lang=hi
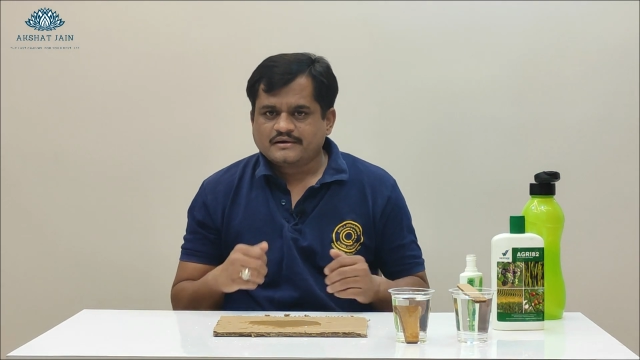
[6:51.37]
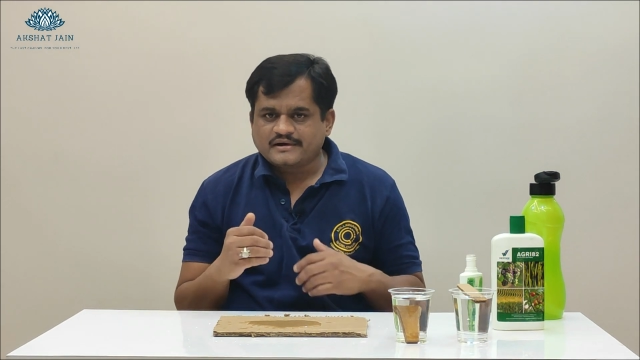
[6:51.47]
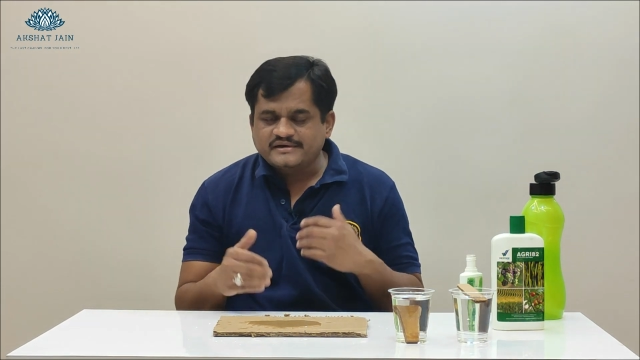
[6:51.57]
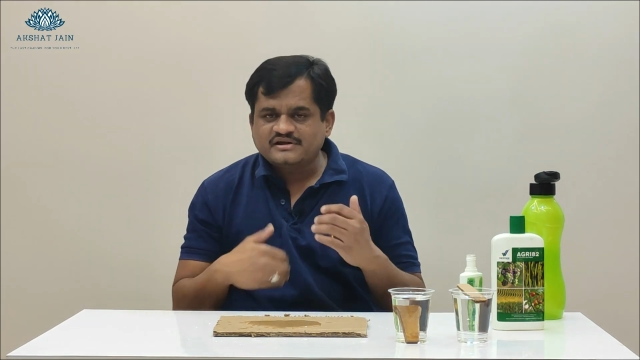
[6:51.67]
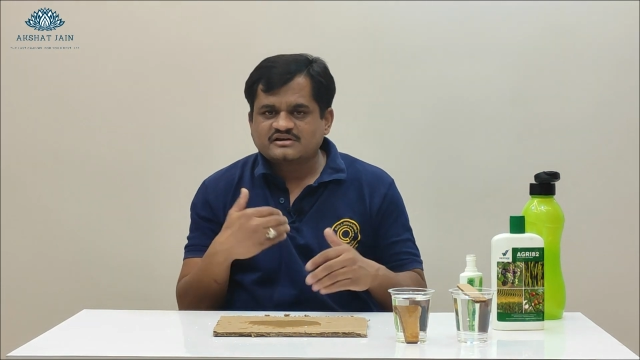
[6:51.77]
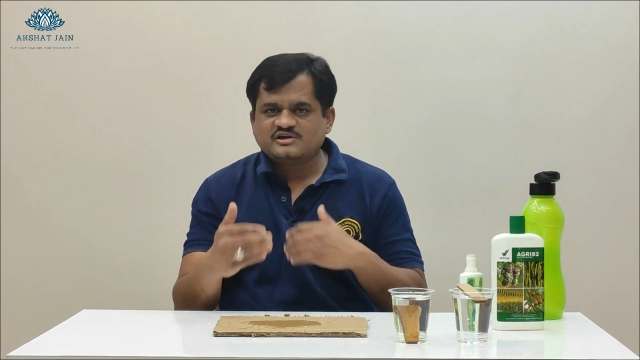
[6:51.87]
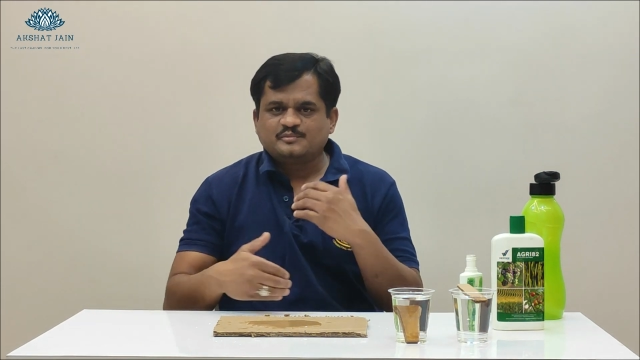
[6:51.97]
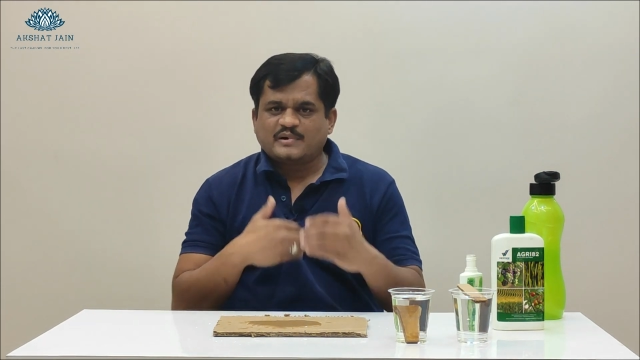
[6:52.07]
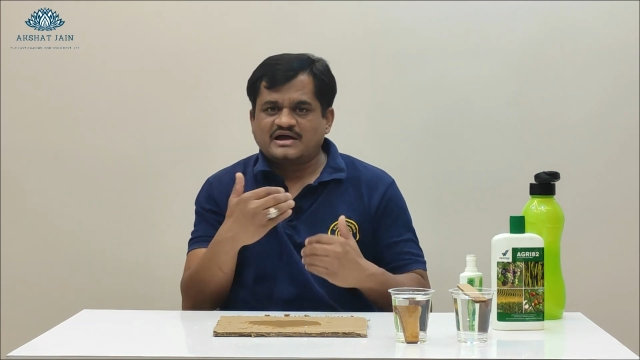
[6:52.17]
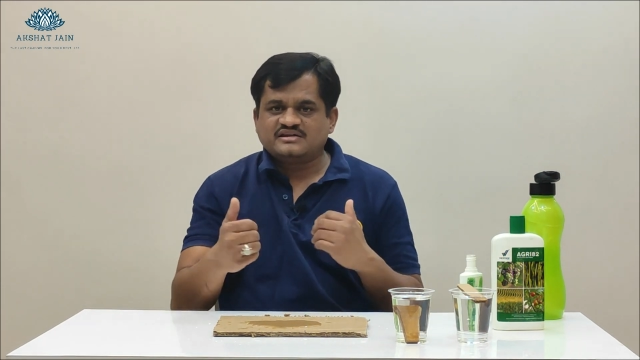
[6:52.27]
कहीं ना कहीं
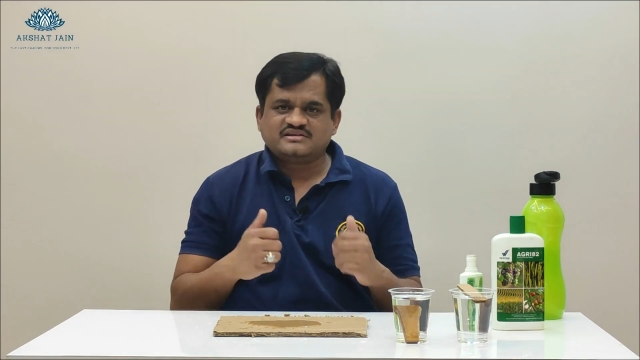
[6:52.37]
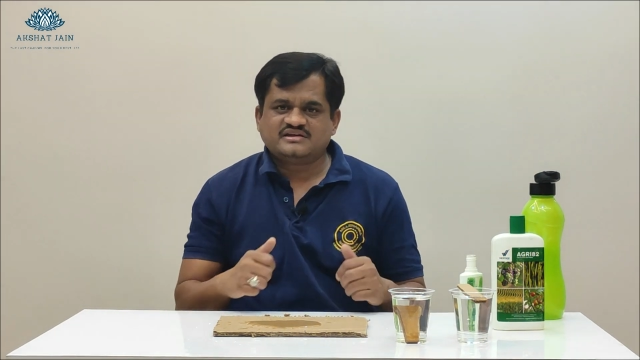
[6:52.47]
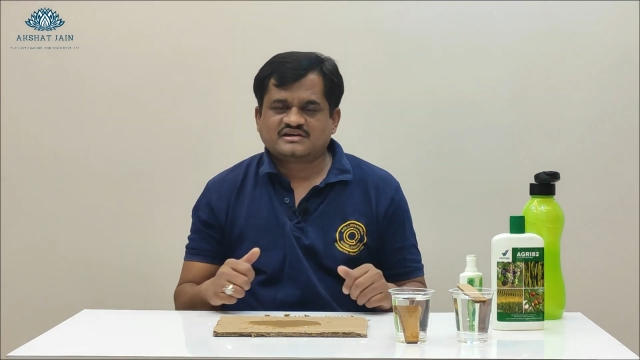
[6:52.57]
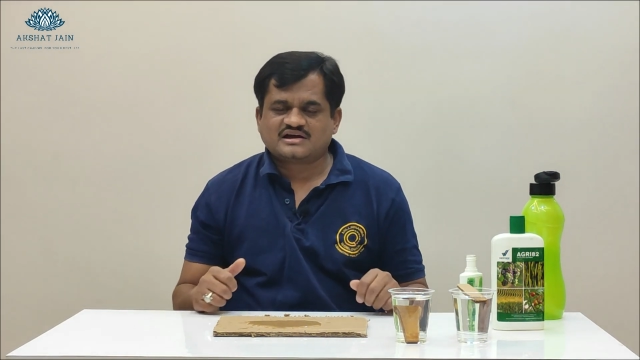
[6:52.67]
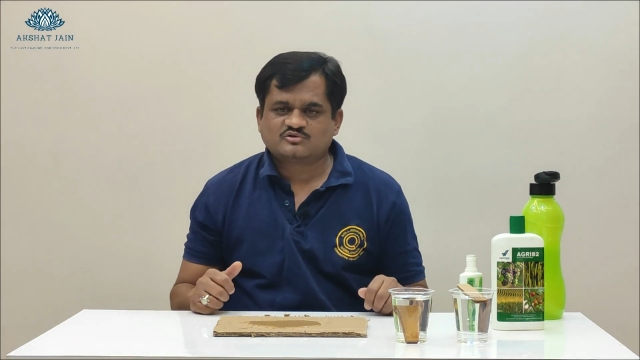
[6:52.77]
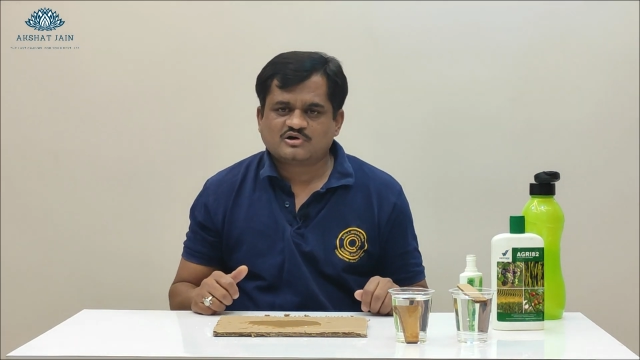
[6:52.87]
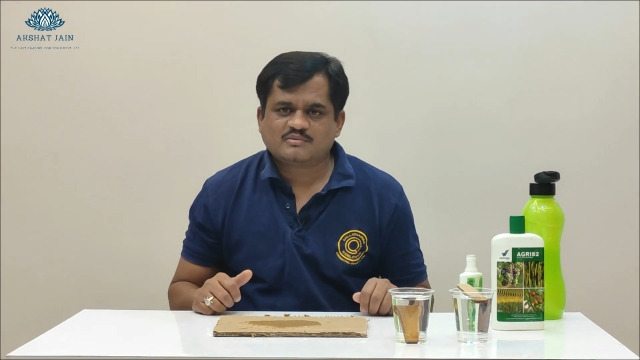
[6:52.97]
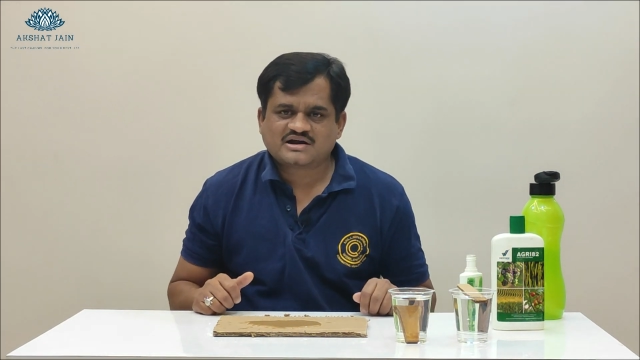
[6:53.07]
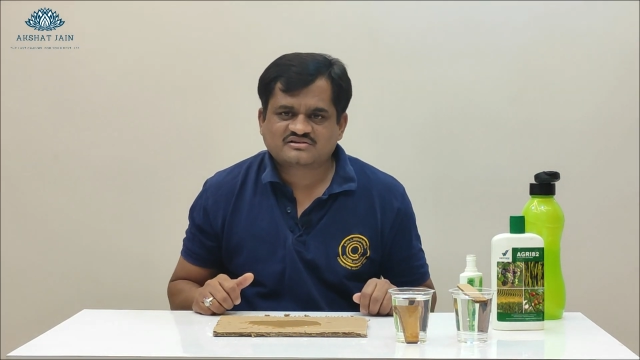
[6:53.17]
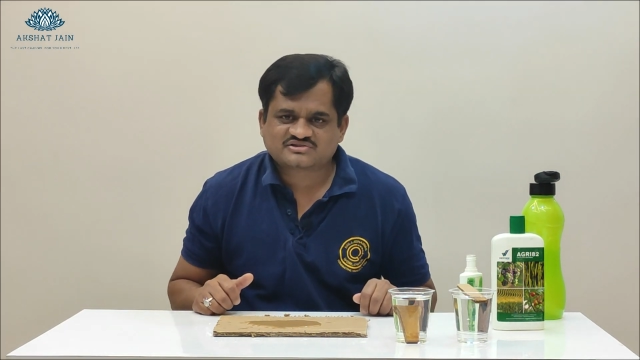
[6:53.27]
पानी देने का जो
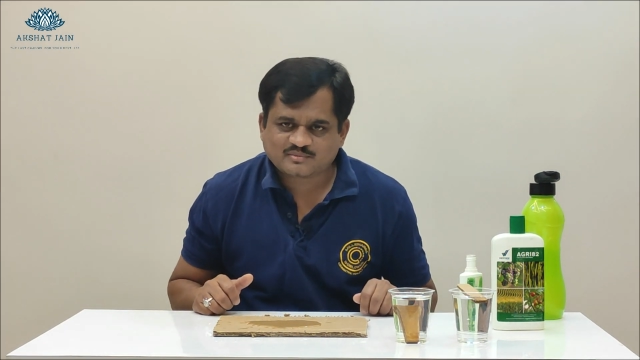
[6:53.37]
हमारा